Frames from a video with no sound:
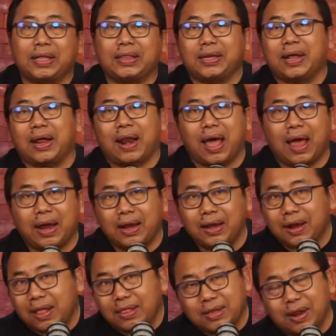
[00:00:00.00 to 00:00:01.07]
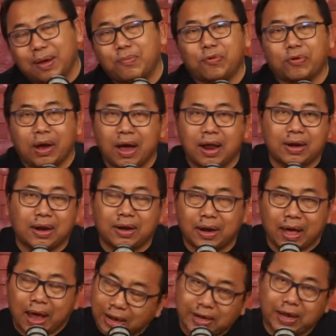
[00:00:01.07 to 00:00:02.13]
Dia tidak lain dan tidak bukan
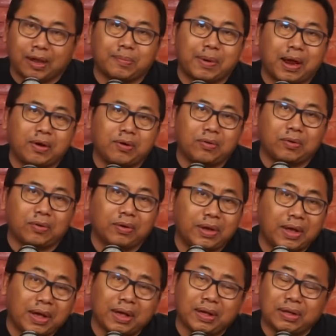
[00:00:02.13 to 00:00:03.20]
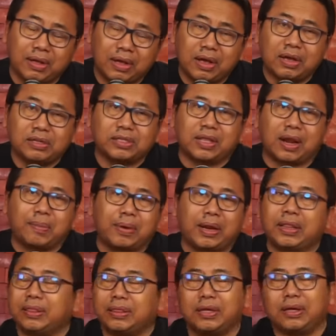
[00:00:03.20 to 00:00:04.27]
adalah Ade Armando. Ya, setelah
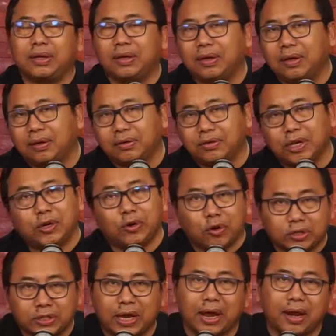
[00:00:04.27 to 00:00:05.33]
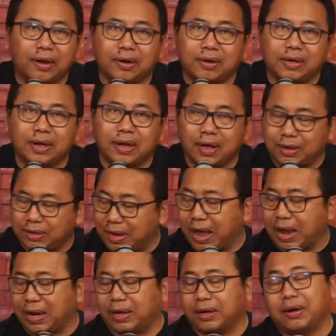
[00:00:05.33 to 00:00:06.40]
berhenti jadi dosen, dia
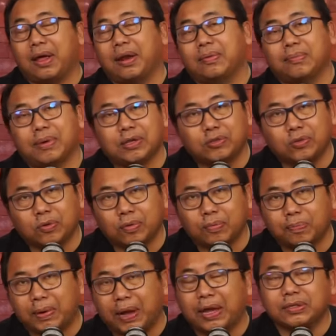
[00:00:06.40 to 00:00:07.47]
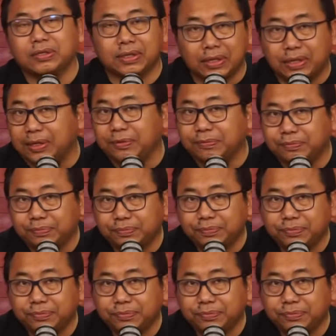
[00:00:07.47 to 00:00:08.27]
nyalek dan masuk PSI.